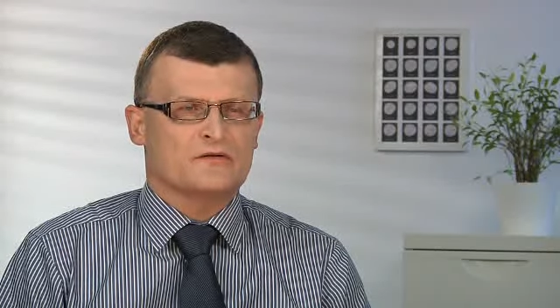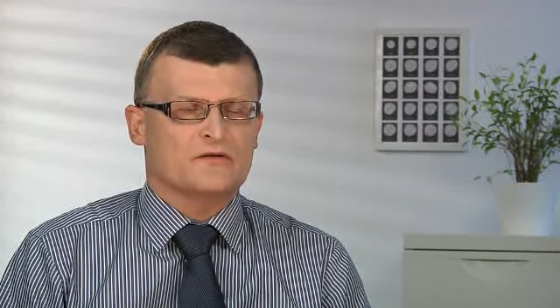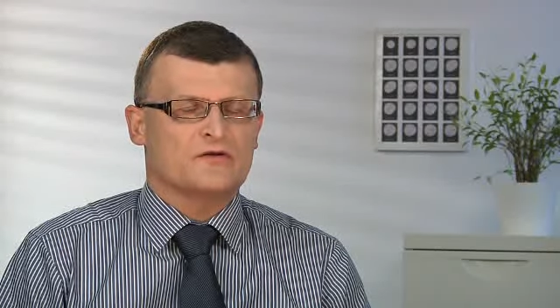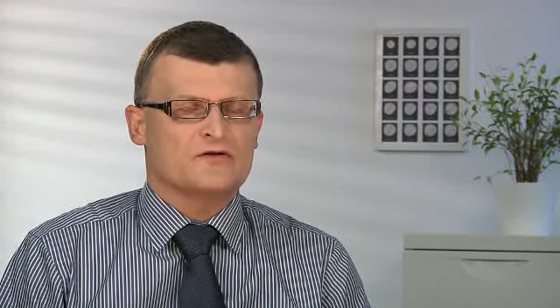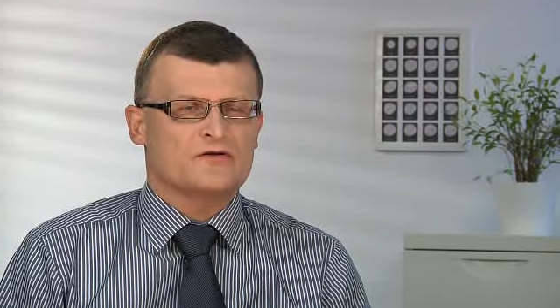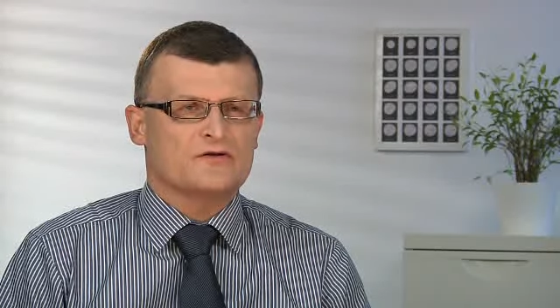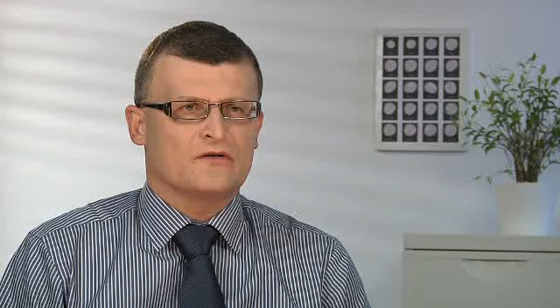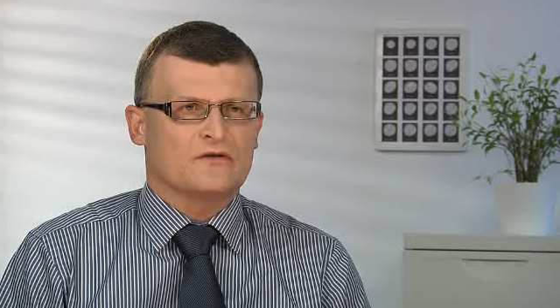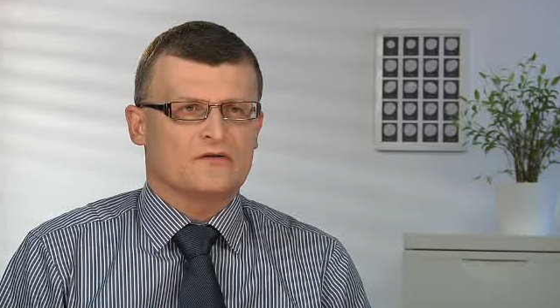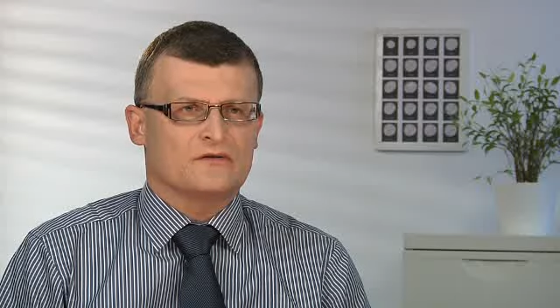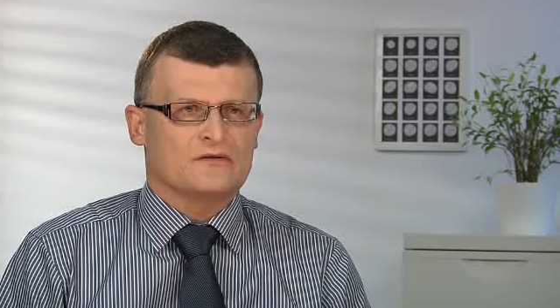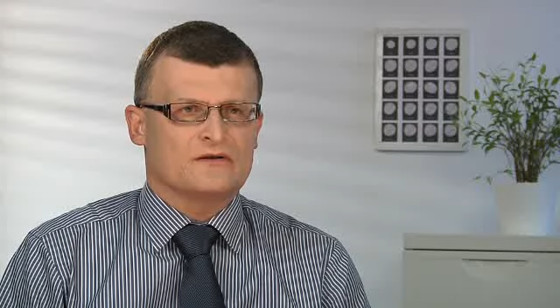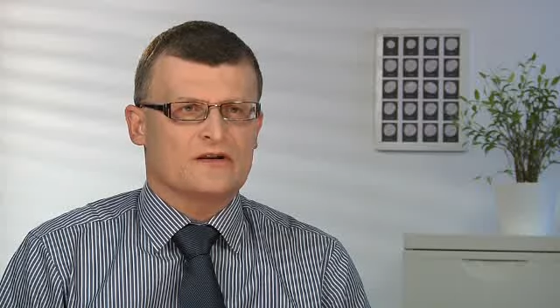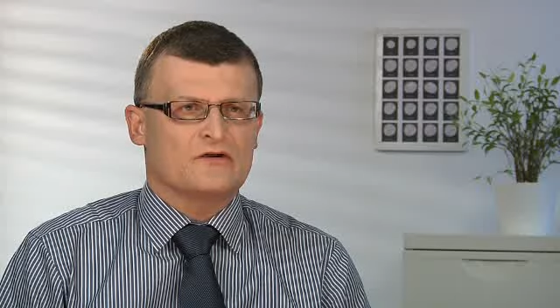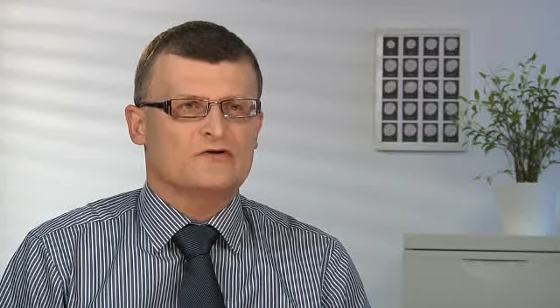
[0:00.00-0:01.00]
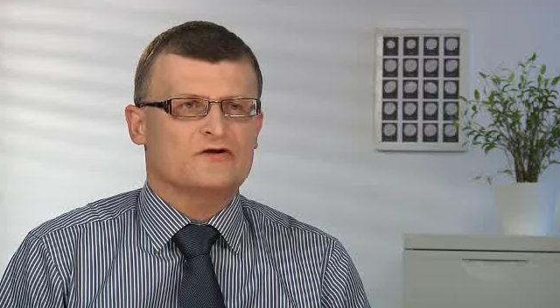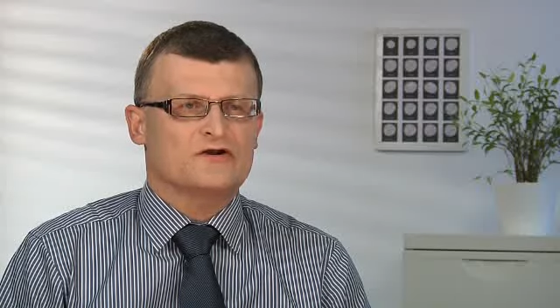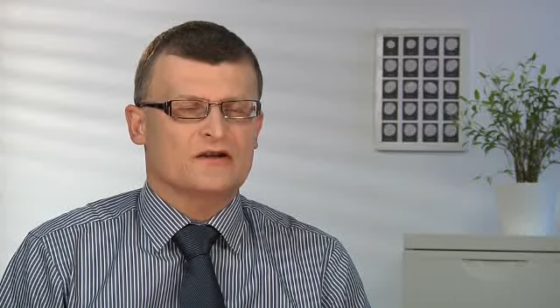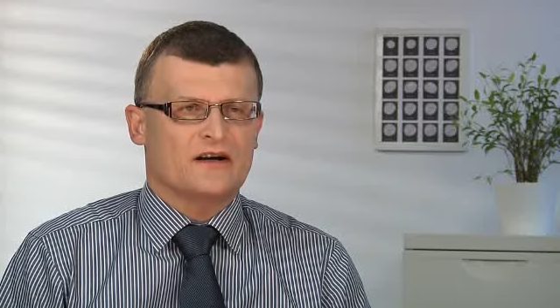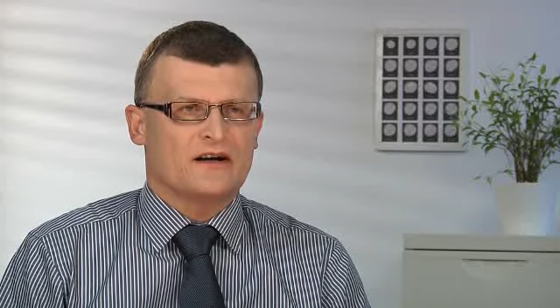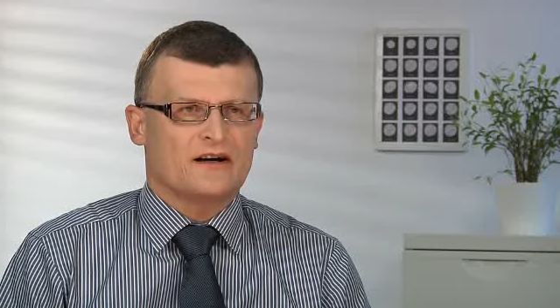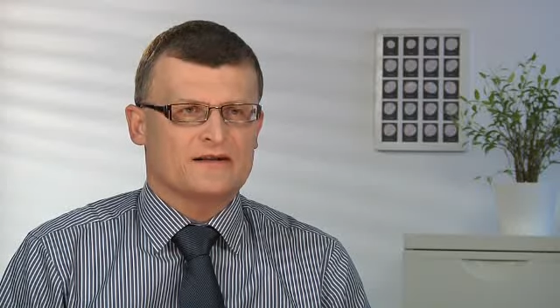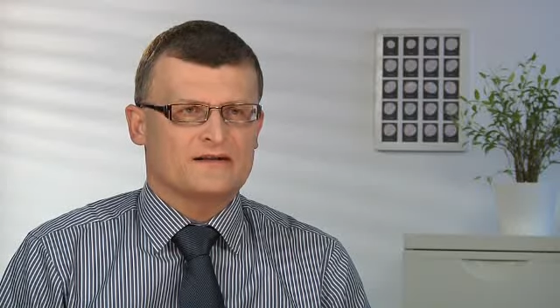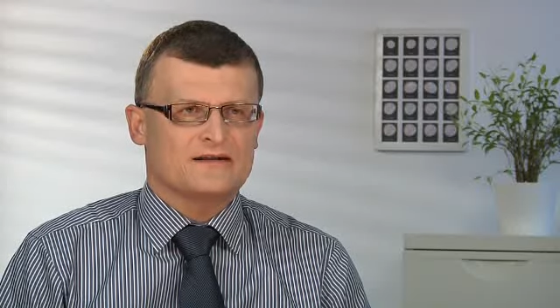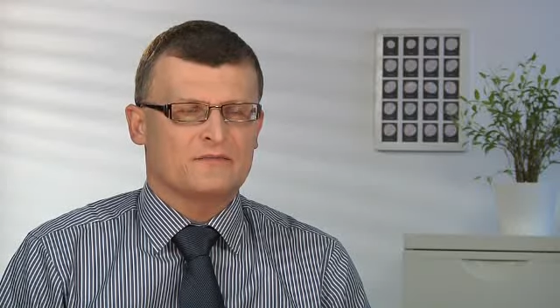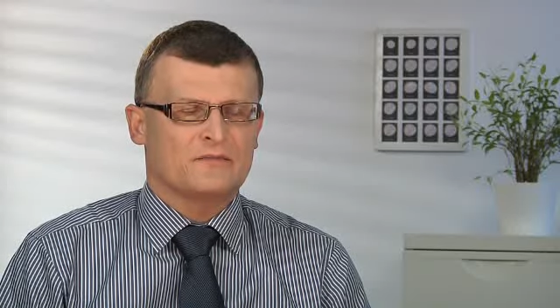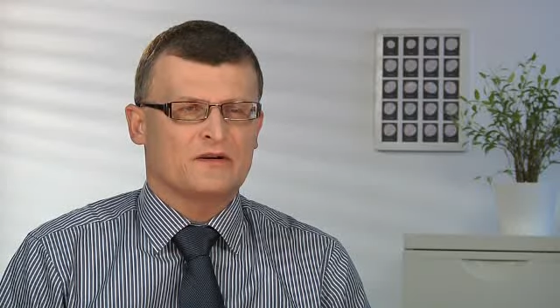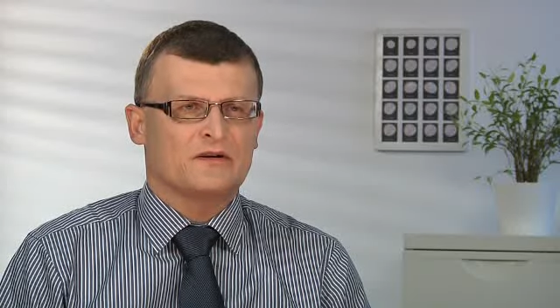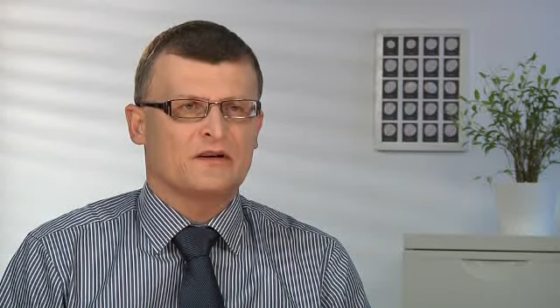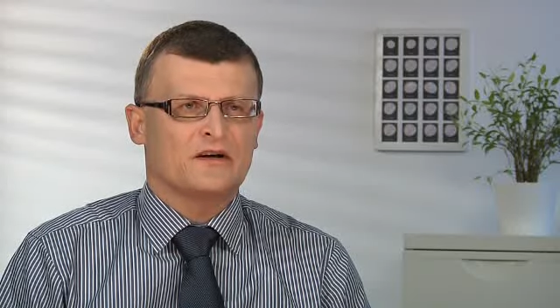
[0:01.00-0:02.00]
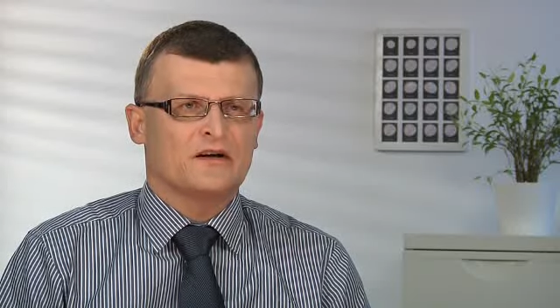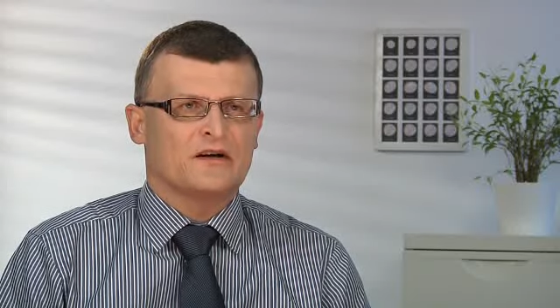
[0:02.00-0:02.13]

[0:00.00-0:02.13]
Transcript: dojść do zaostrzenia astmy